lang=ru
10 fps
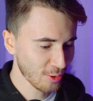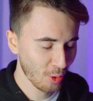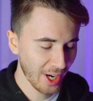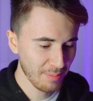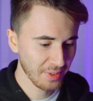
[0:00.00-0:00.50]
с
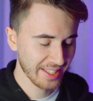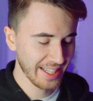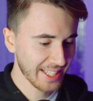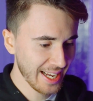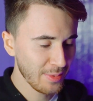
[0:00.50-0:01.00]
руками, с
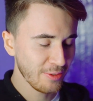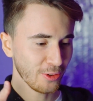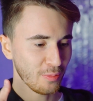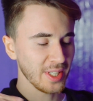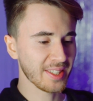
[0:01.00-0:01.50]
ногами, и
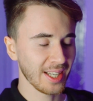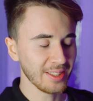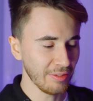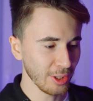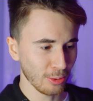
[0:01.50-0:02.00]
вот вместо
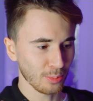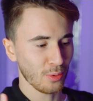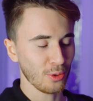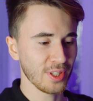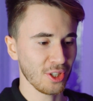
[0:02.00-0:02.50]
головы тут
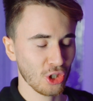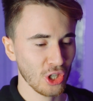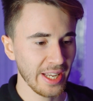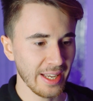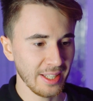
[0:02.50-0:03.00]
просто
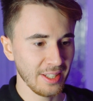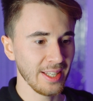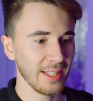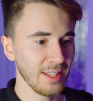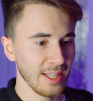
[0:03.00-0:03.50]
шея и
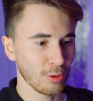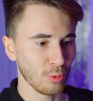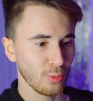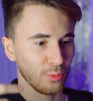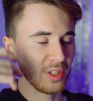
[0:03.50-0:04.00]
не,
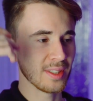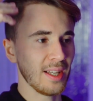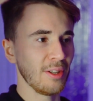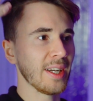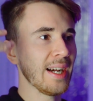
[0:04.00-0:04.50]
нету, не
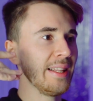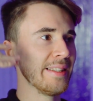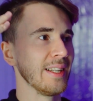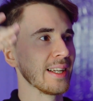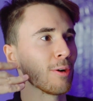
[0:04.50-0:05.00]
знаю,
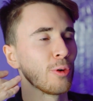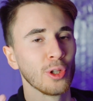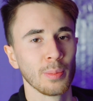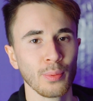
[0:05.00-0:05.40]
дыхательный какой-то